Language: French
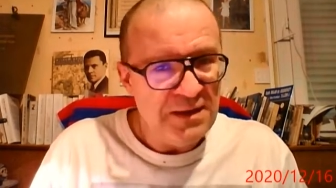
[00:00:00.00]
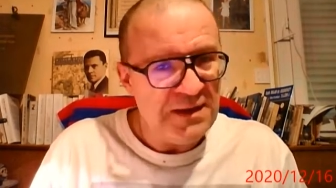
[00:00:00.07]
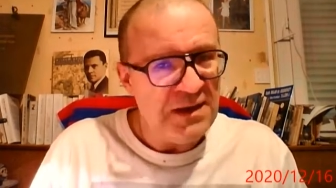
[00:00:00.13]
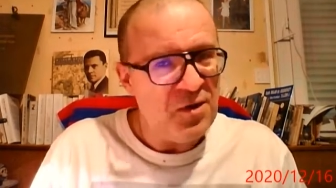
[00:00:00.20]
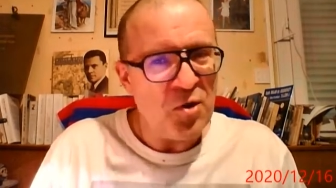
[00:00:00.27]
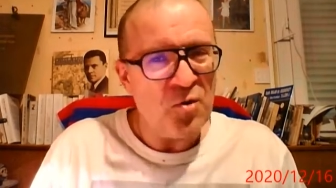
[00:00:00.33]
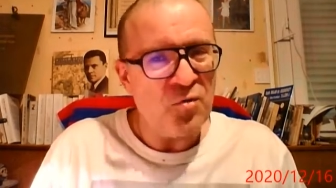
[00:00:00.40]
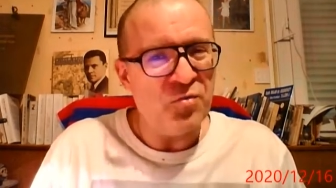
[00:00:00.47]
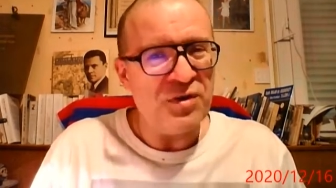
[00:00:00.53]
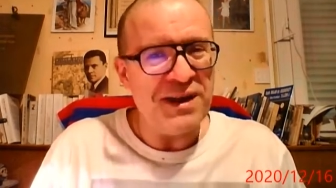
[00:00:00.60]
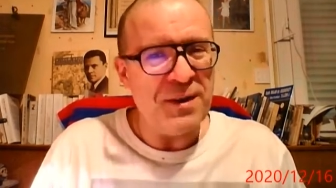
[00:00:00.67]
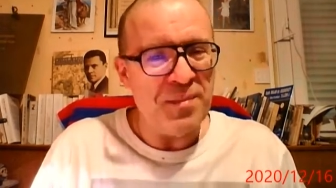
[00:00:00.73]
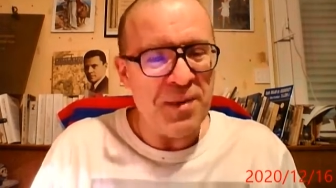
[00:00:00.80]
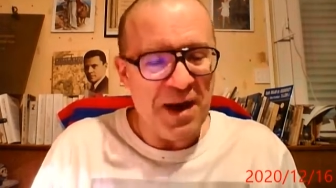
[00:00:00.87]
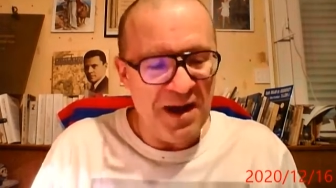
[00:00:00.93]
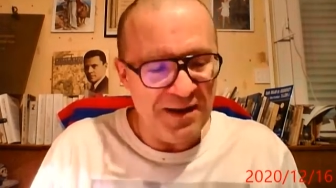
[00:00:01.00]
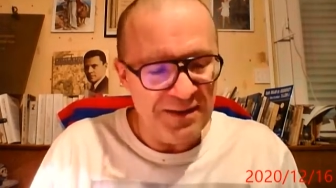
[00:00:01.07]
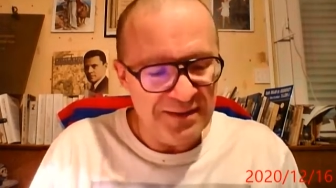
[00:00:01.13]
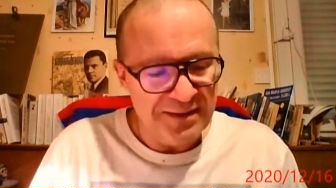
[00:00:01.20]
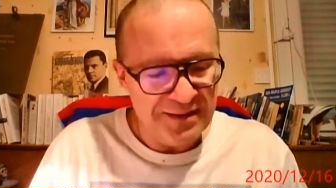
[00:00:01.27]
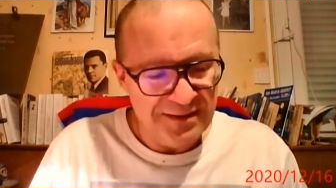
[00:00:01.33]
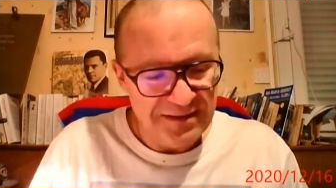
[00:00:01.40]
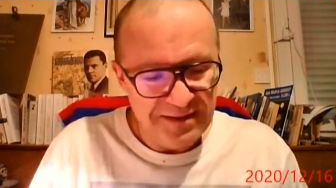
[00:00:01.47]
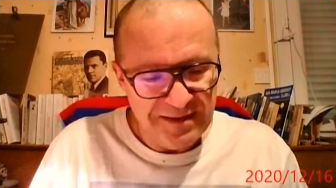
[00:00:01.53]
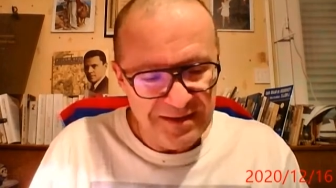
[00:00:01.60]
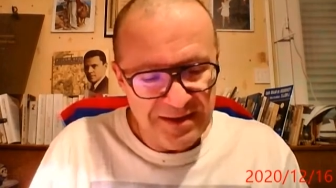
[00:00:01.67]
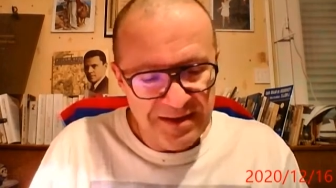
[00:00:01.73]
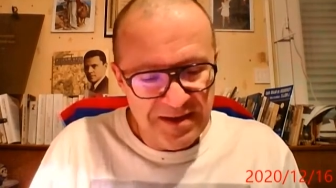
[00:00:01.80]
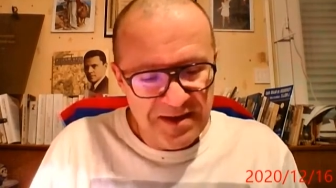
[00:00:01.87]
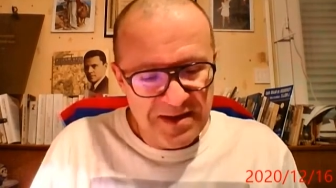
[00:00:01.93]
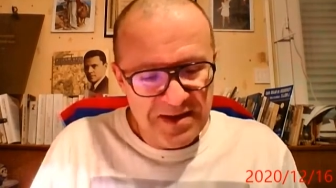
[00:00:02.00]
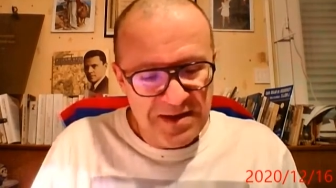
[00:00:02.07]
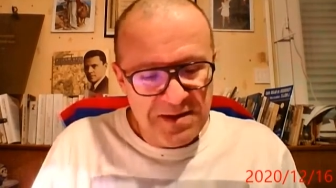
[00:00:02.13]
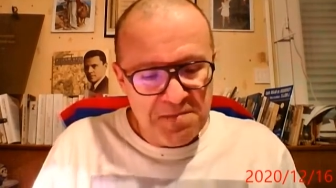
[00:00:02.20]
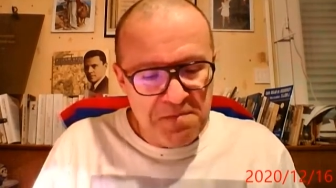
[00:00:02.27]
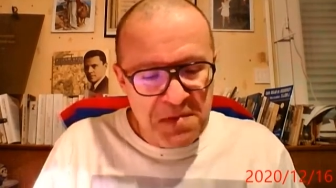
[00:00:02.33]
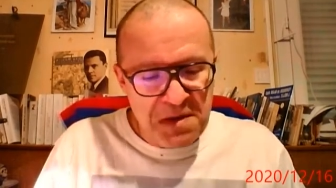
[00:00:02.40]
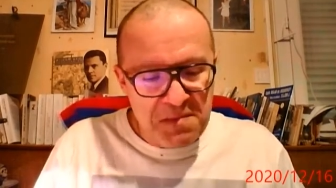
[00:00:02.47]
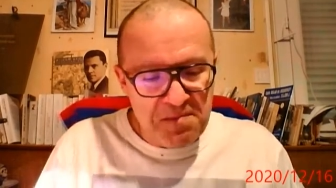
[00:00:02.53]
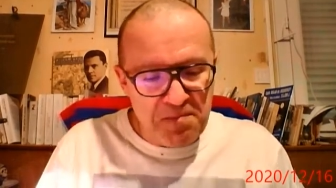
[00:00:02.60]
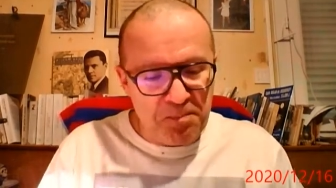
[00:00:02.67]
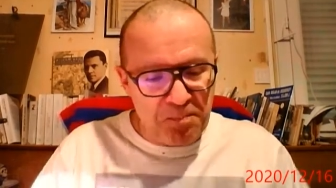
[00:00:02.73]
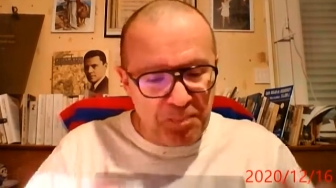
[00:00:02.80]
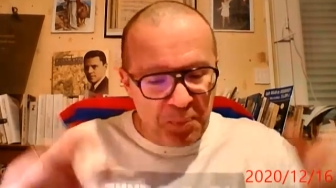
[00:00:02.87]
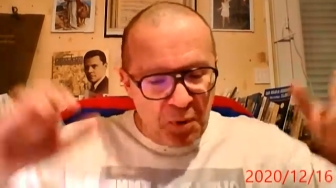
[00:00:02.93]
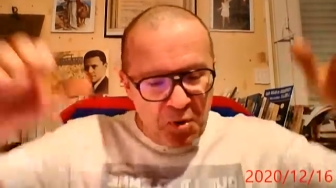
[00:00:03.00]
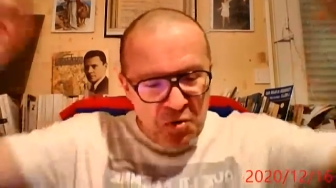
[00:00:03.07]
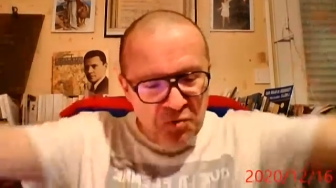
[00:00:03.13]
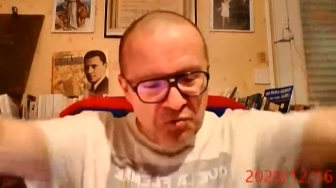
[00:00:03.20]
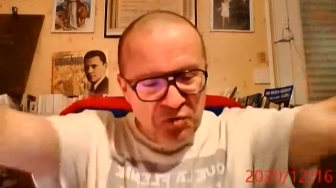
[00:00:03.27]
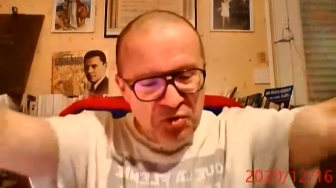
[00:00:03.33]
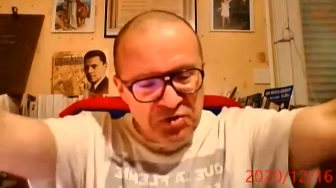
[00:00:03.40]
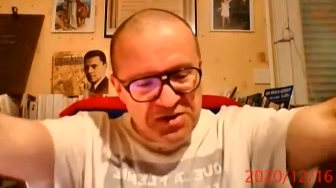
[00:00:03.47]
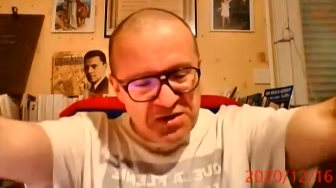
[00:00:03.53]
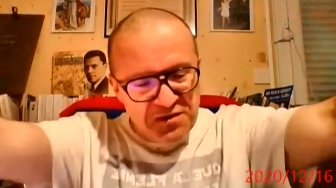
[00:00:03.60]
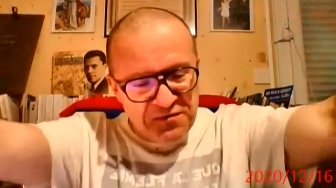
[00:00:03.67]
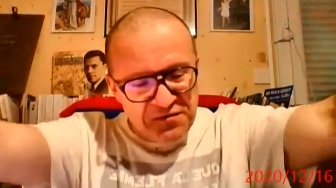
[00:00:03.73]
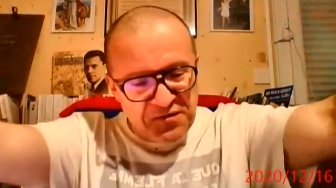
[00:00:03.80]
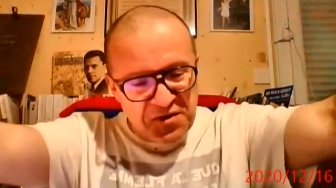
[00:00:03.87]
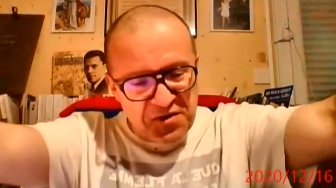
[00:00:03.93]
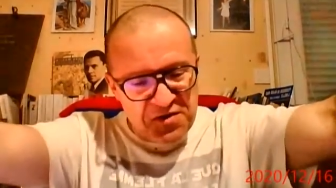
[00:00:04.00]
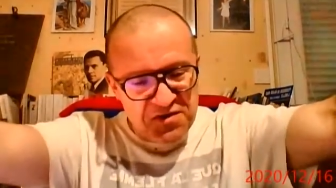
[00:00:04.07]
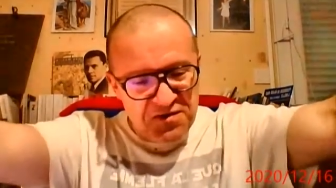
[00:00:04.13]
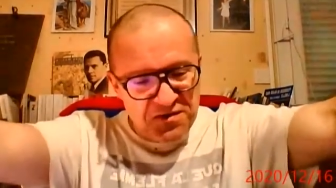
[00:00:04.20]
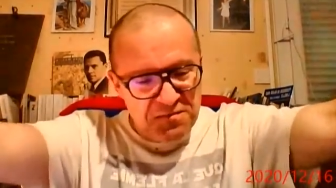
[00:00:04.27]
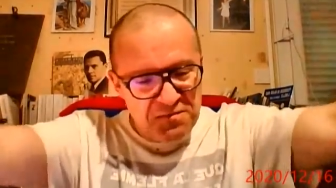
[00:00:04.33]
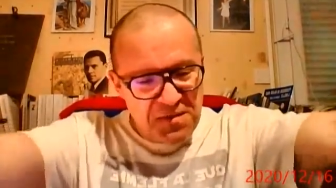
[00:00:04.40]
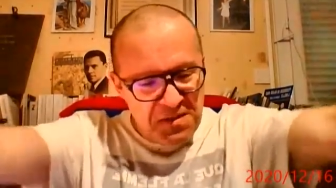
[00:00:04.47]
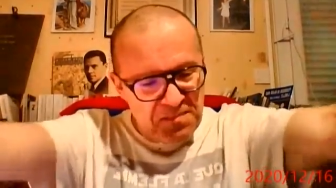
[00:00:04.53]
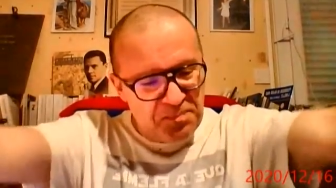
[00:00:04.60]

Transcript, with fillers: Il leur ouvrit les bras. Mes pauvres enfants, mes